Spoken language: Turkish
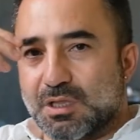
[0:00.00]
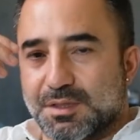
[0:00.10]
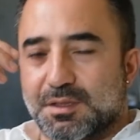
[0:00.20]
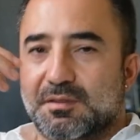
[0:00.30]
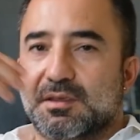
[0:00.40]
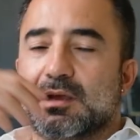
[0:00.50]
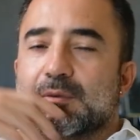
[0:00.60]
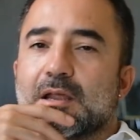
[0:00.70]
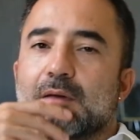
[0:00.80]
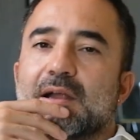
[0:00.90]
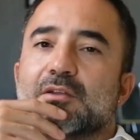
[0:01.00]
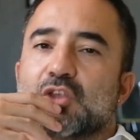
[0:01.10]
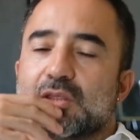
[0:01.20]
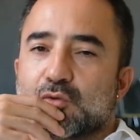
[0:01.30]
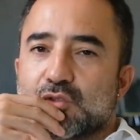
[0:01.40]
estetiği ile beraber
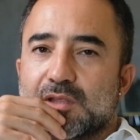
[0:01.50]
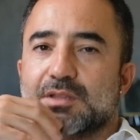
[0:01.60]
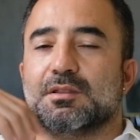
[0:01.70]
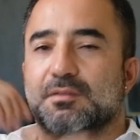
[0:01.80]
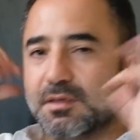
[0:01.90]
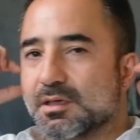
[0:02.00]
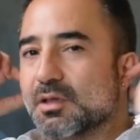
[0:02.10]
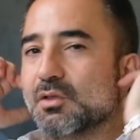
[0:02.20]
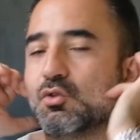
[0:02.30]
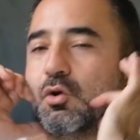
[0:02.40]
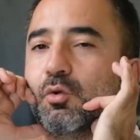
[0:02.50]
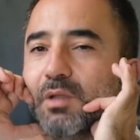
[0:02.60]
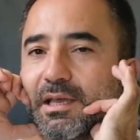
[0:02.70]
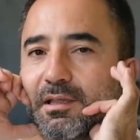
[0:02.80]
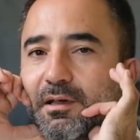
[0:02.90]
çene ucu estetiği, jawline